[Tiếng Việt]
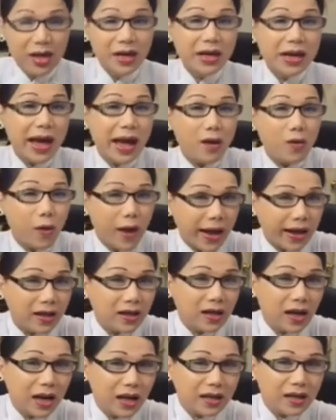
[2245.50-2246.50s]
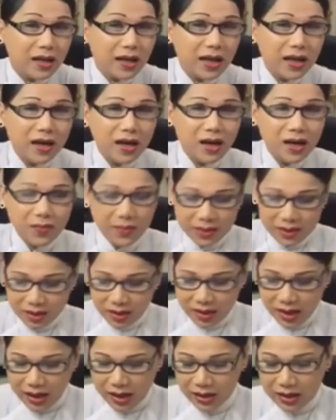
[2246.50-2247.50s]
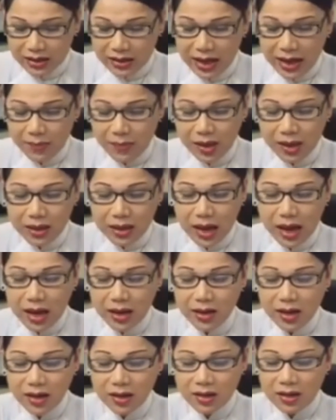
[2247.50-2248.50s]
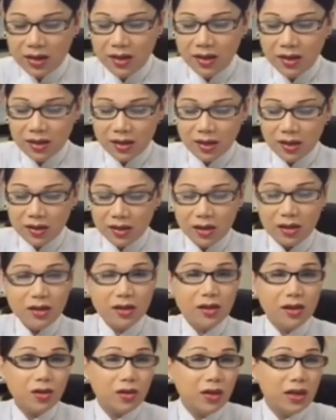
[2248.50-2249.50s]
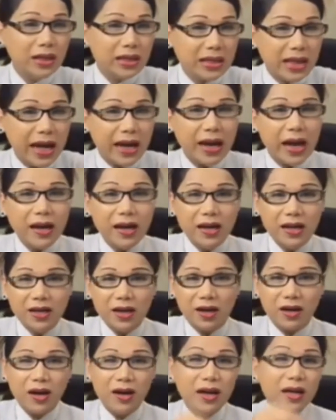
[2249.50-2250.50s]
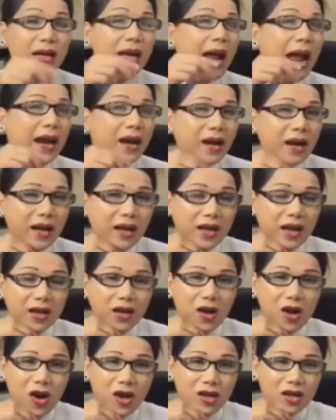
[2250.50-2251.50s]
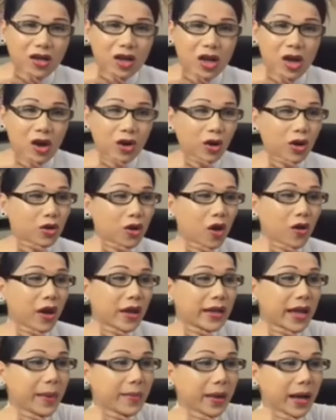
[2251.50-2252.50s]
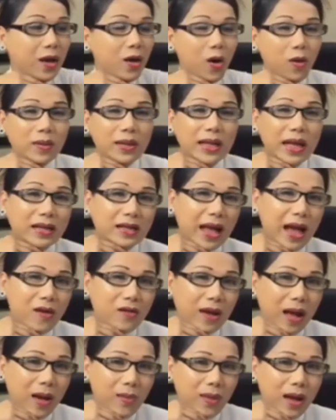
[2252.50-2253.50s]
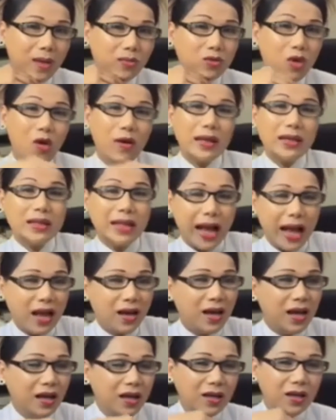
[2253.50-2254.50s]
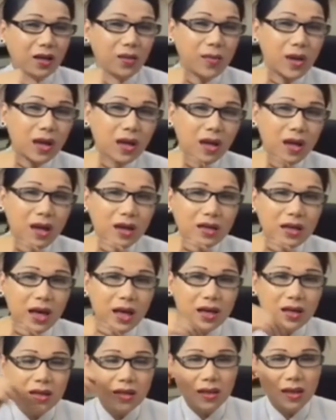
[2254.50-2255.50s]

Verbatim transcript: đi ra ngoài vấn đề là những cái nơi mà vấn đề là lisa mới kể đi đó những người của lisa đã đi rồi đó đi ra đó đi để coi rồi vô đó dám gây lộn với thằng tàu cộng không vô khách sạn đi biết liền gì